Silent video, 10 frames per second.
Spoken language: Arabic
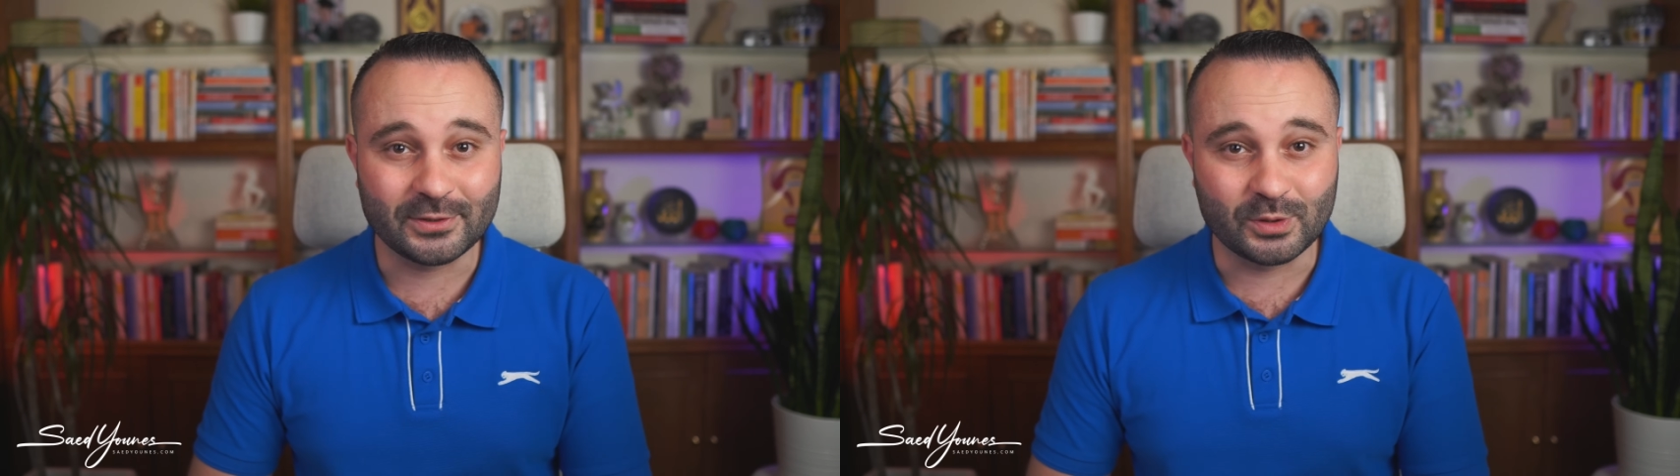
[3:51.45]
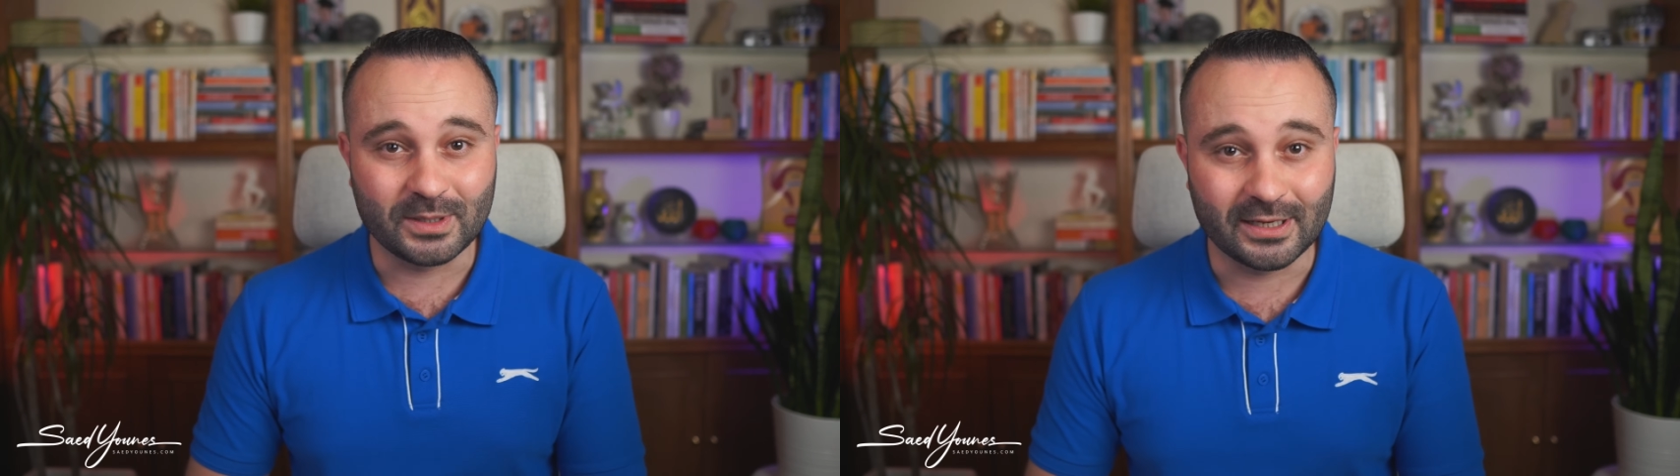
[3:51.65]

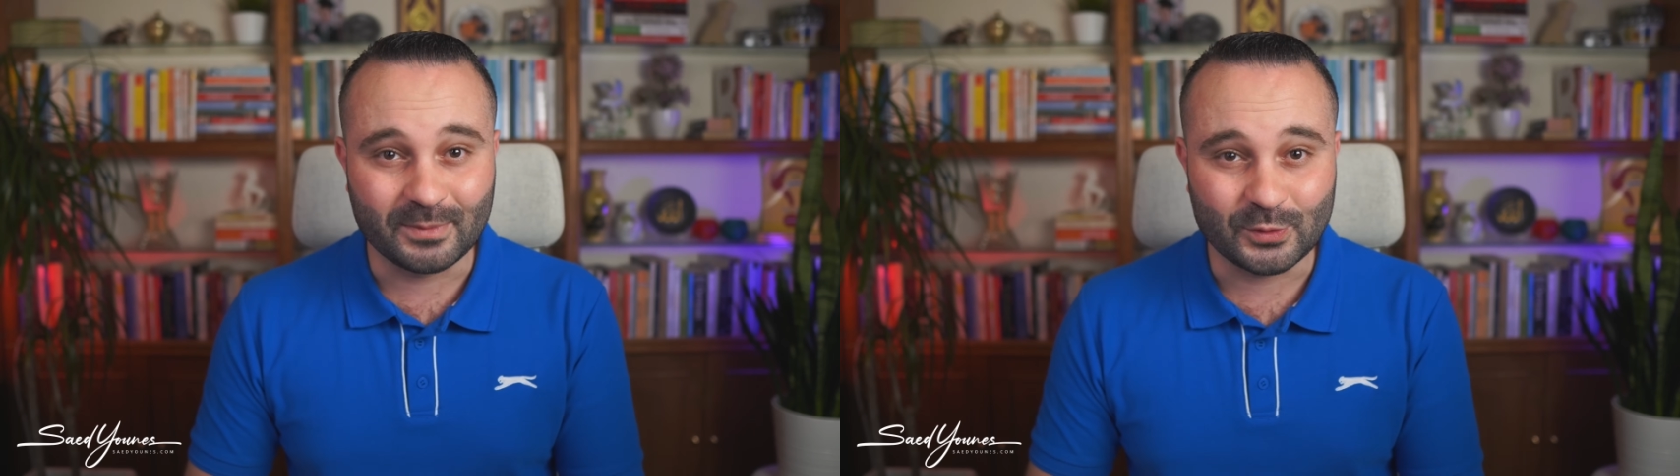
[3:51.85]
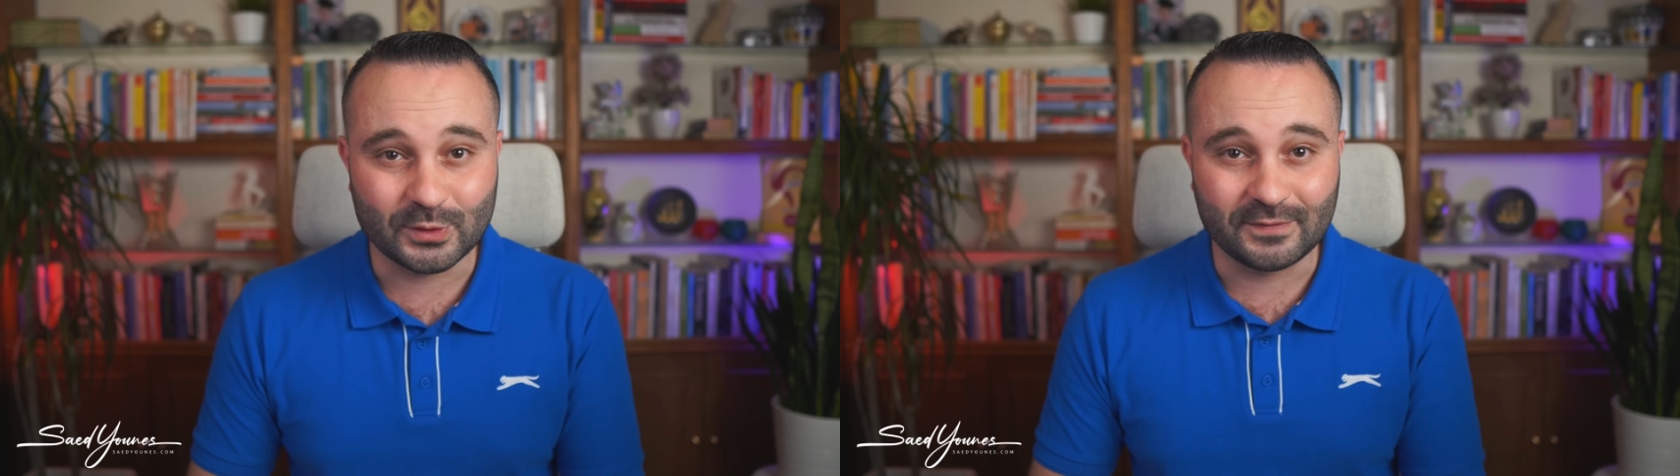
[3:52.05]
الجميلة
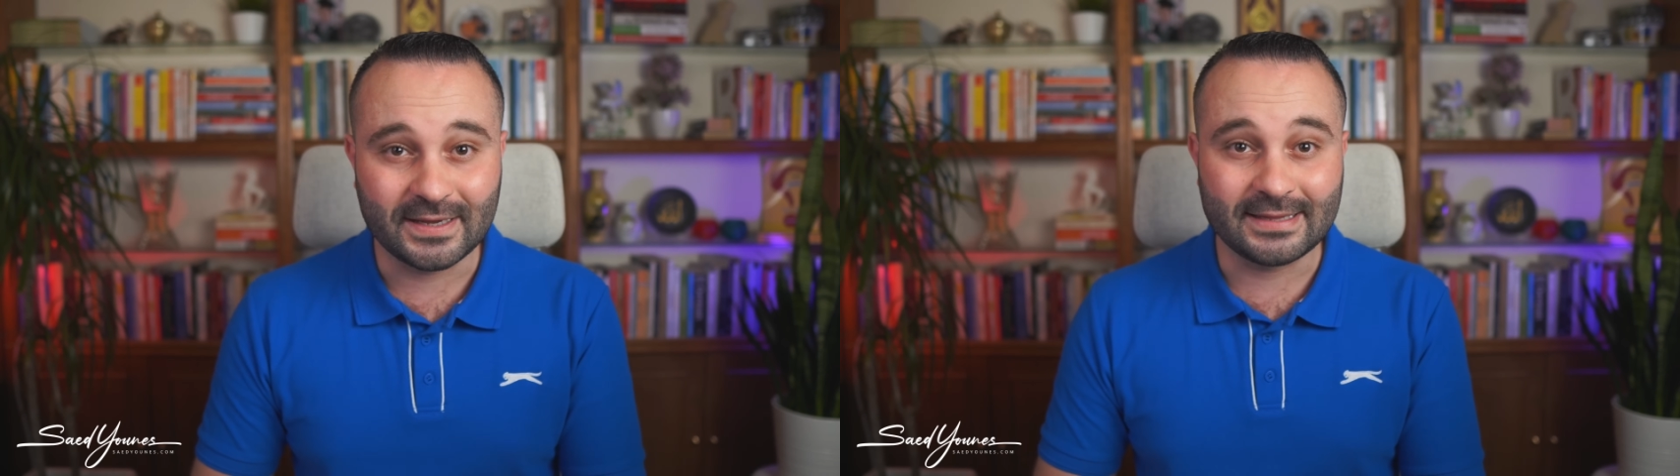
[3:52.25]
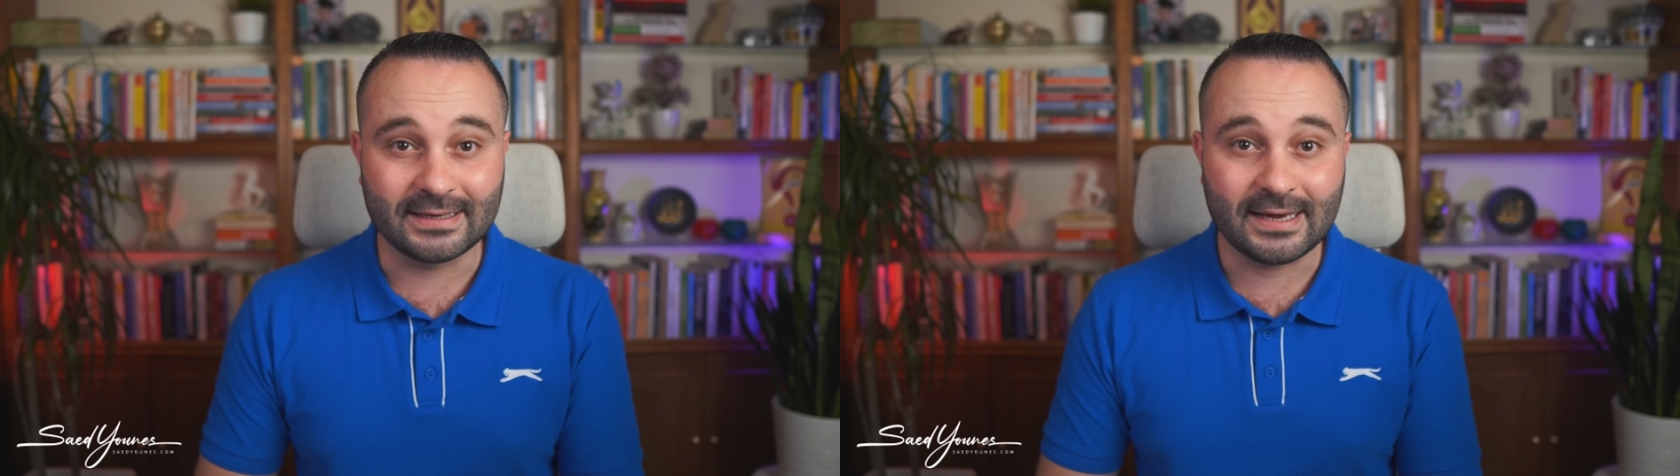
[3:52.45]
الموجودة
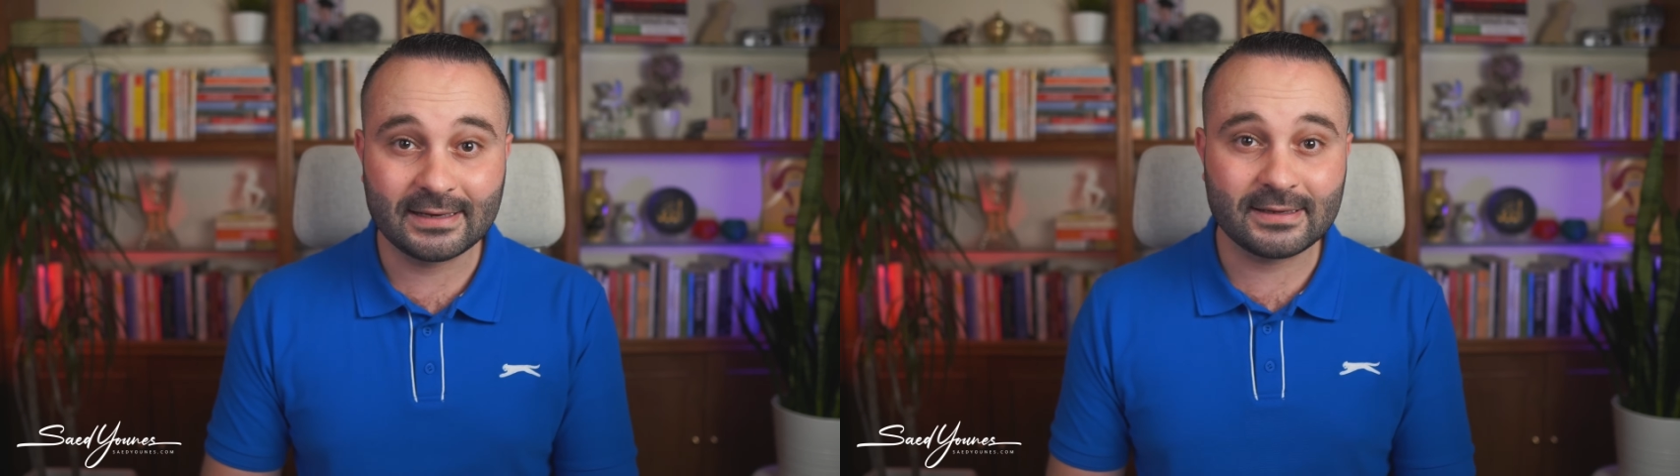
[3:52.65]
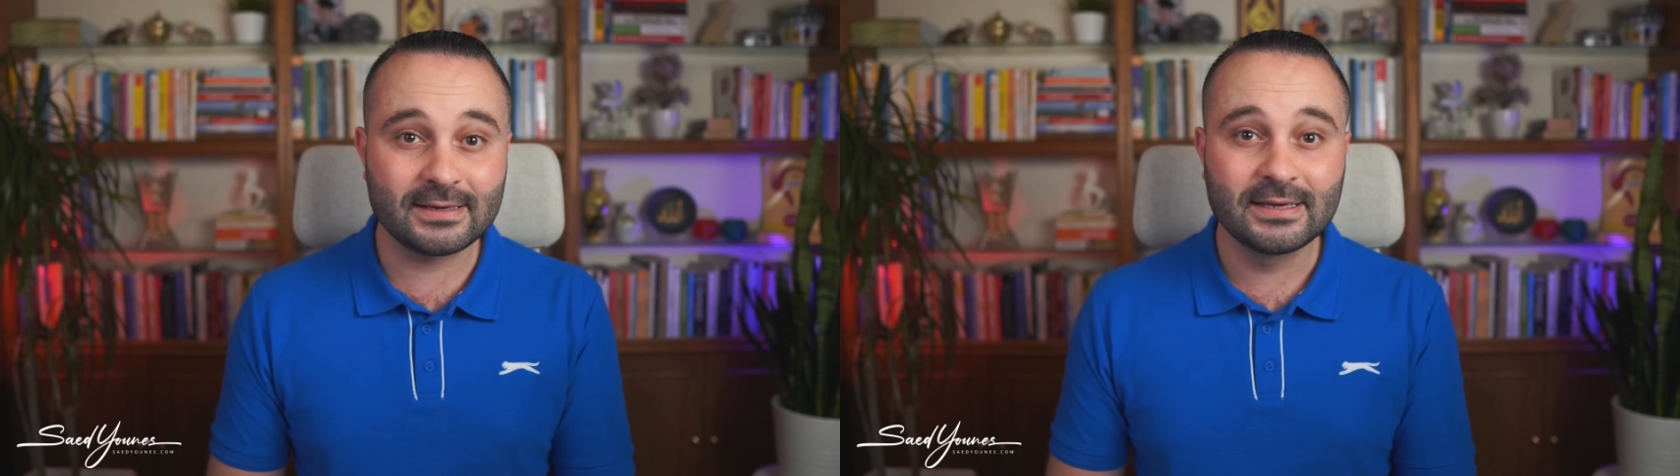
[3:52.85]
في هذه
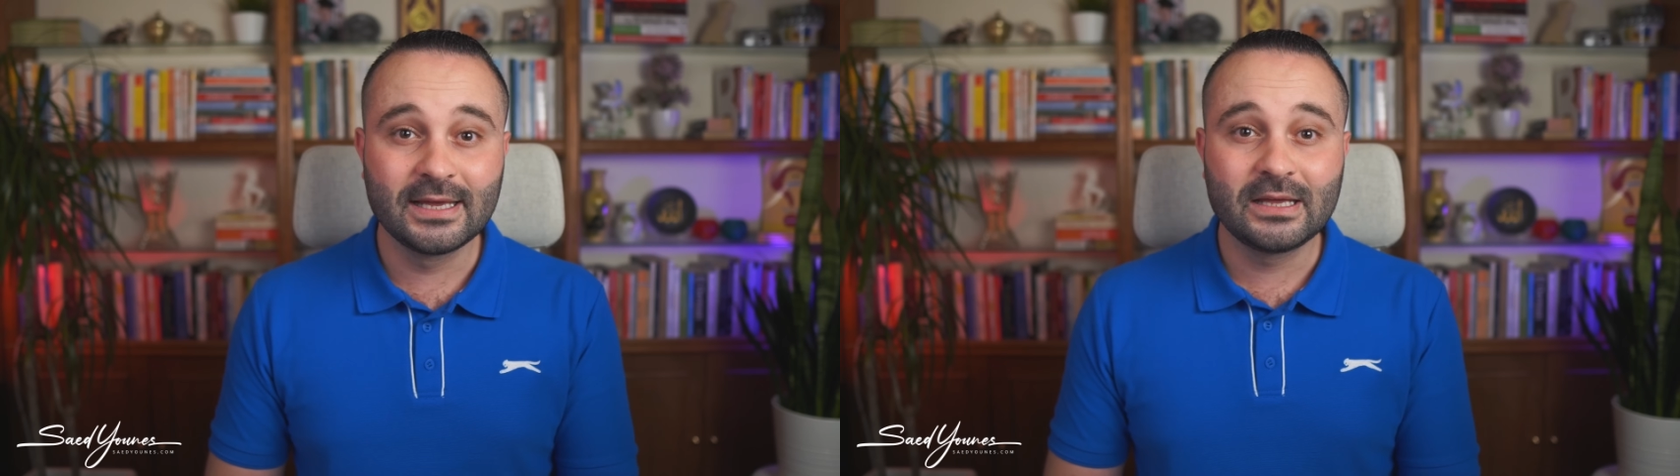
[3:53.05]
الحلقة